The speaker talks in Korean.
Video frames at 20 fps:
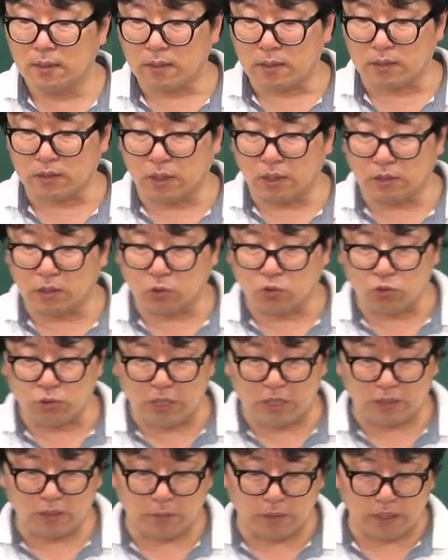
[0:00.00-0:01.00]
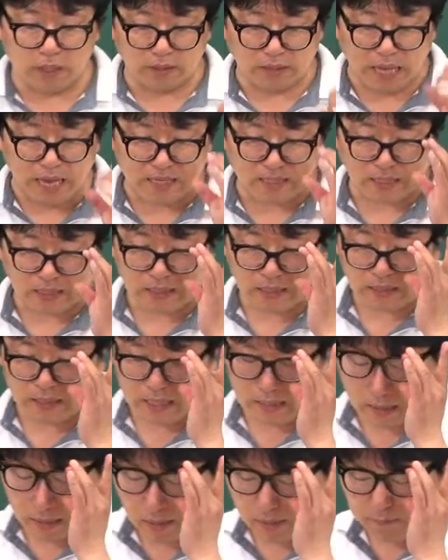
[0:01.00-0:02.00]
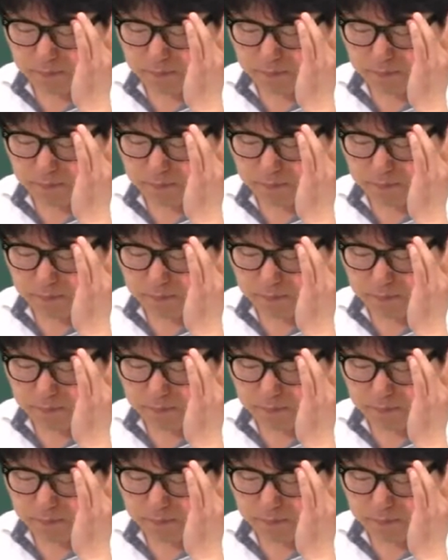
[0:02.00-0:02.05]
그래서 여기서 중요한 것은 뭐냐? 대상이다, 대상.